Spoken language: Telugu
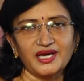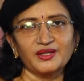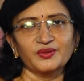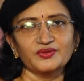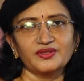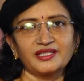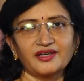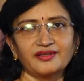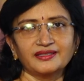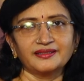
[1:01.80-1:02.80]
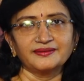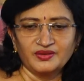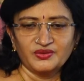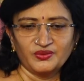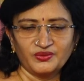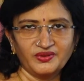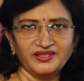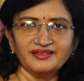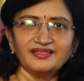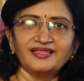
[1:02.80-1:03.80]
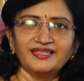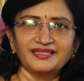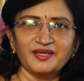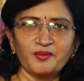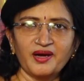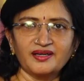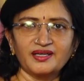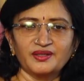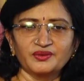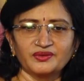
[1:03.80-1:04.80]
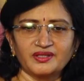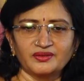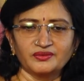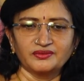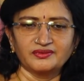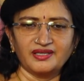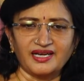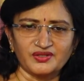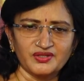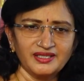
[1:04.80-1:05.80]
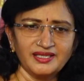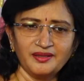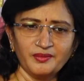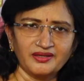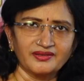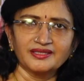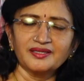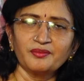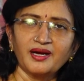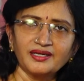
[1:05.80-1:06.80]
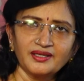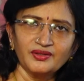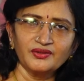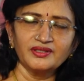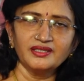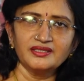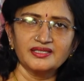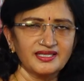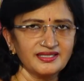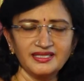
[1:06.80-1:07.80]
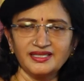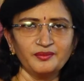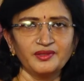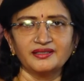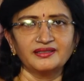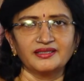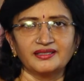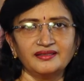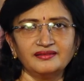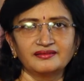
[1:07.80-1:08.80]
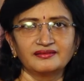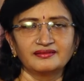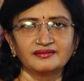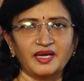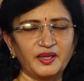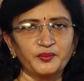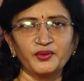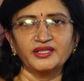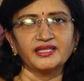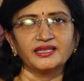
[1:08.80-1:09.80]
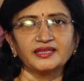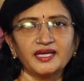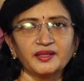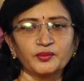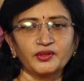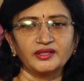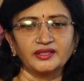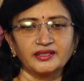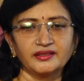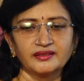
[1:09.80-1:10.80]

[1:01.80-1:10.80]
చాలా రోజుల తర్వాత సో ఇంత లేట్గా మాట్లాడుతున్నాను యాక్చువల్గా మనం అందరం మాట్లాడుకొని చేసేదేం లేదు కదా అయిపోయింది అంతా అయిపోయింది